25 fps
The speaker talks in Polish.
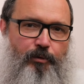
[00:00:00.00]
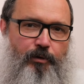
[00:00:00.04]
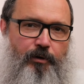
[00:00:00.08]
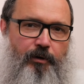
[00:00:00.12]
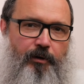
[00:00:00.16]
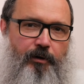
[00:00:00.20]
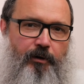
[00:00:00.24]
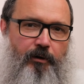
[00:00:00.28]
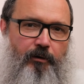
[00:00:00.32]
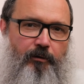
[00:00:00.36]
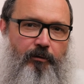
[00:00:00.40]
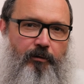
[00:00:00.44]

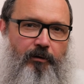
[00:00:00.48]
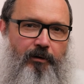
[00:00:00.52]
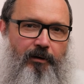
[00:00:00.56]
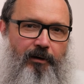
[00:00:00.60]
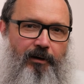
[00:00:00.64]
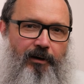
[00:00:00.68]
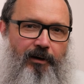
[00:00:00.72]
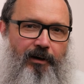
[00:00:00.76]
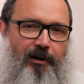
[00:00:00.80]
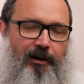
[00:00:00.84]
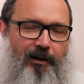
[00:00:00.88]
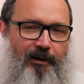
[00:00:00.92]
przyjął.
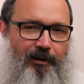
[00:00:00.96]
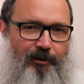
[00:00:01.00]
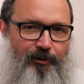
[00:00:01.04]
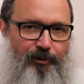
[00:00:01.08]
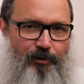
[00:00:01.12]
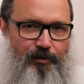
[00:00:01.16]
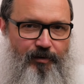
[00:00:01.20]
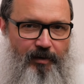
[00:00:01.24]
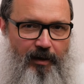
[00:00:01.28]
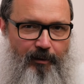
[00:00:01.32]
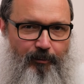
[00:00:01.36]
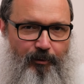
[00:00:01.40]
I
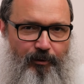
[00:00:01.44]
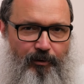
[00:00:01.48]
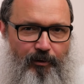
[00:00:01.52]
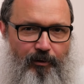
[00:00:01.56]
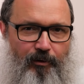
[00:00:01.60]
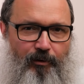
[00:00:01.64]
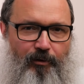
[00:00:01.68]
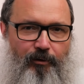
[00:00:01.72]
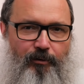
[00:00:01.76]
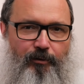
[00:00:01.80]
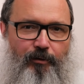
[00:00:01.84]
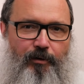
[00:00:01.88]
to samo
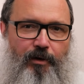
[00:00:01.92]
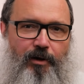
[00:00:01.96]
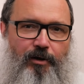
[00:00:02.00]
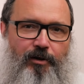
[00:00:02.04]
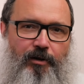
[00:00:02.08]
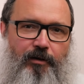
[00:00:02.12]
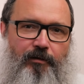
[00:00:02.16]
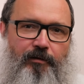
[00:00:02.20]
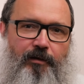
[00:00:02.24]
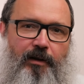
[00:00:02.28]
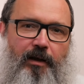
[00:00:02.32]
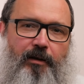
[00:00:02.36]
dokonuje
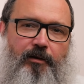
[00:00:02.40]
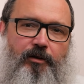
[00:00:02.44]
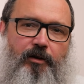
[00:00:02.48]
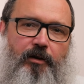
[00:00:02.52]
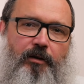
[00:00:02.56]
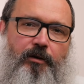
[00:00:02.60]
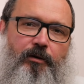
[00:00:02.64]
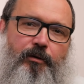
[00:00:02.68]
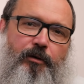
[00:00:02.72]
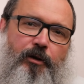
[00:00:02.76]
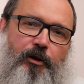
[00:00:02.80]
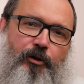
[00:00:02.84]
się w
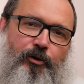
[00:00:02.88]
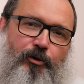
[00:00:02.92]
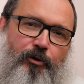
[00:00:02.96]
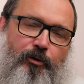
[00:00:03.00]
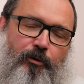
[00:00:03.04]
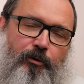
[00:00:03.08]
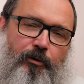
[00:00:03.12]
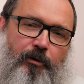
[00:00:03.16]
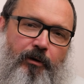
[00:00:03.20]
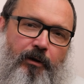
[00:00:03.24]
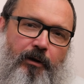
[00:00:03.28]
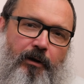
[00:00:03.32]
naszej
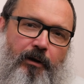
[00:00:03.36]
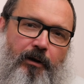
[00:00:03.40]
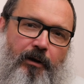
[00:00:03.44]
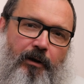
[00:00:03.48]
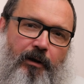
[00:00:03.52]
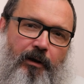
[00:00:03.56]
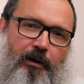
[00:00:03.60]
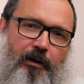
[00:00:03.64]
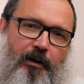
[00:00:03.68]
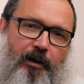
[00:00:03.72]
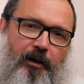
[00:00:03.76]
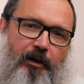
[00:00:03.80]
życiu.
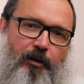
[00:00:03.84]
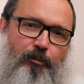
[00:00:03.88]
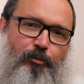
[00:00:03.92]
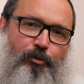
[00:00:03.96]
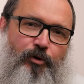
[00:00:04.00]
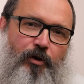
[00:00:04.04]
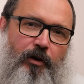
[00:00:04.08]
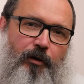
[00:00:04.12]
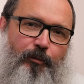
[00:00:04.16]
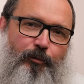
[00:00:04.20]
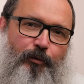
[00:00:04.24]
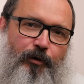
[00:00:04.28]
Kiedy
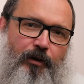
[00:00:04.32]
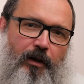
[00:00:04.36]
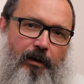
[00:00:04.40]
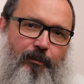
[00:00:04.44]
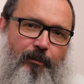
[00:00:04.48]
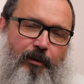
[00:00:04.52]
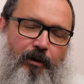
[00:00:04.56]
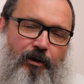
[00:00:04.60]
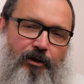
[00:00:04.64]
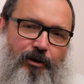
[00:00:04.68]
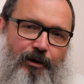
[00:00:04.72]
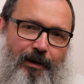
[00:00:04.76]

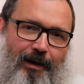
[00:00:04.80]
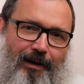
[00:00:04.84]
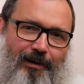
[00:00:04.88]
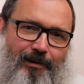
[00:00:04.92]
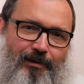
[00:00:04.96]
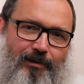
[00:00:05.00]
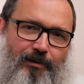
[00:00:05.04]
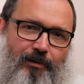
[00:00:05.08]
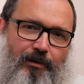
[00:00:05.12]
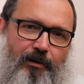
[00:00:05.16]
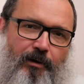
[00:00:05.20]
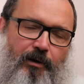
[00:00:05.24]
przyjmujemy
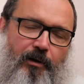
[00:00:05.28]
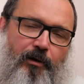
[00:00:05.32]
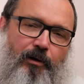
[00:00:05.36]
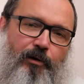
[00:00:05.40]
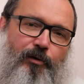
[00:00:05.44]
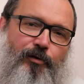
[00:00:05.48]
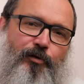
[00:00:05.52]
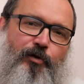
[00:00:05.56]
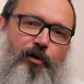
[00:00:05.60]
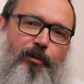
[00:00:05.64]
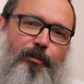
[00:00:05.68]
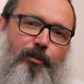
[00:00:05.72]
chrzest,
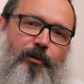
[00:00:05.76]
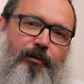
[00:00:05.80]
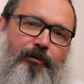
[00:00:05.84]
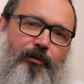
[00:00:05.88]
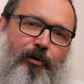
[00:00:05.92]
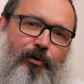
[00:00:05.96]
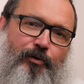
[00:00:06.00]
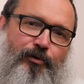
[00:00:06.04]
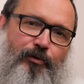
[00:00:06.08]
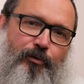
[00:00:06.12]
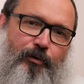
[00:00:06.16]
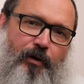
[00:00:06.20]

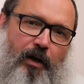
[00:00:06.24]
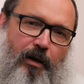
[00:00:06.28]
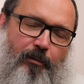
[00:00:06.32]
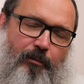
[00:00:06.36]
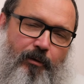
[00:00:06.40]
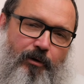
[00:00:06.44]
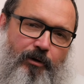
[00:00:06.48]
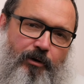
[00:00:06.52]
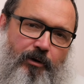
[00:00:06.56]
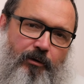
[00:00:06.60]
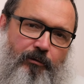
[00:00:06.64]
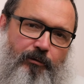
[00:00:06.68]

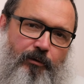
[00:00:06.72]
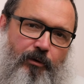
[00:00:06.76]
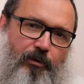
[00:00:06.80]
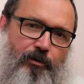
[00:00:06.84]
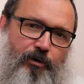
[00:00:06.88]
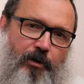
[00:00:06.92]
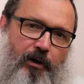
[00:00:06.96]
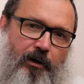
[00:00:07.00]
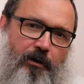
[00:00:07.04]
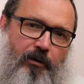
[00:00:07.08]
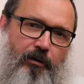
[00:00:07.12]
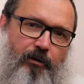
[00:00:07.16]
zobowiązujemy się do
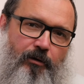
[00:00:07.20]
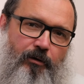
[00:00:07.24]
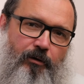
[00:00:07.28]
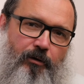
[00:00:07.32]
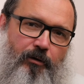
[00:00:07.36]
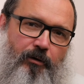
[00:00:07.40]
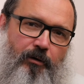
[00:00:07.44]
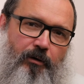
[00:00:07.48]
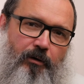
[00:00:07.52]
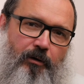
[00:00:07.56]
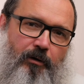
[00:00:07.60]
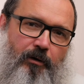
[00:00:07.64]

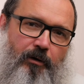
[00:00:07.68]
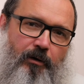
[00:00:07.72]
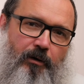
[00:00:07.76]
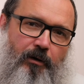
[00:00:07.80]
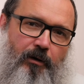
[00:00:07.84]
czegoś.